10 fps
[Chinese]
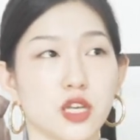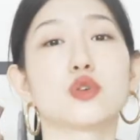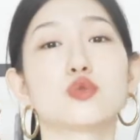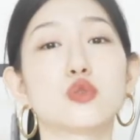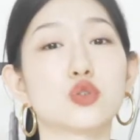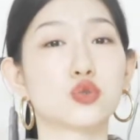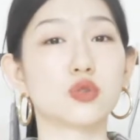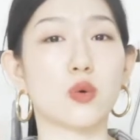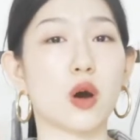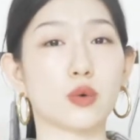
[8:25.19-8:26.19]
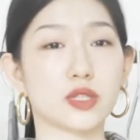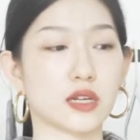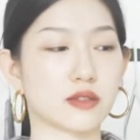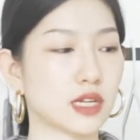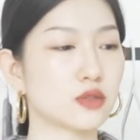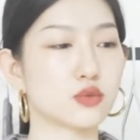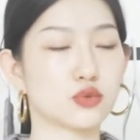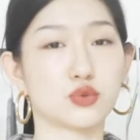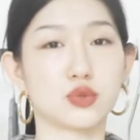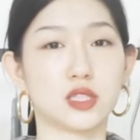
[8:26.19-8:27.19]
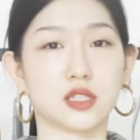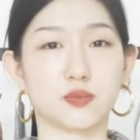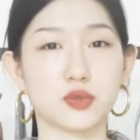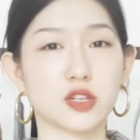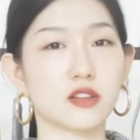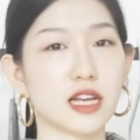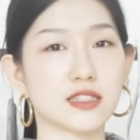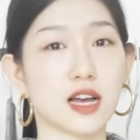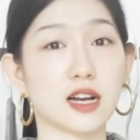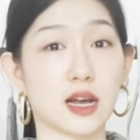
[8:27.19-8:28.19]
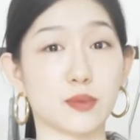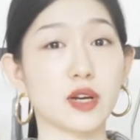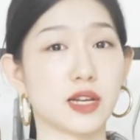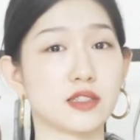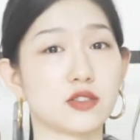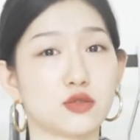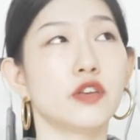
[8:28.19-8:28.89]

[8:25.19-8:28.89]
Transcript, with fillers: 所以如果出的话，我想单独出一期，不知道大家感不感兴趣？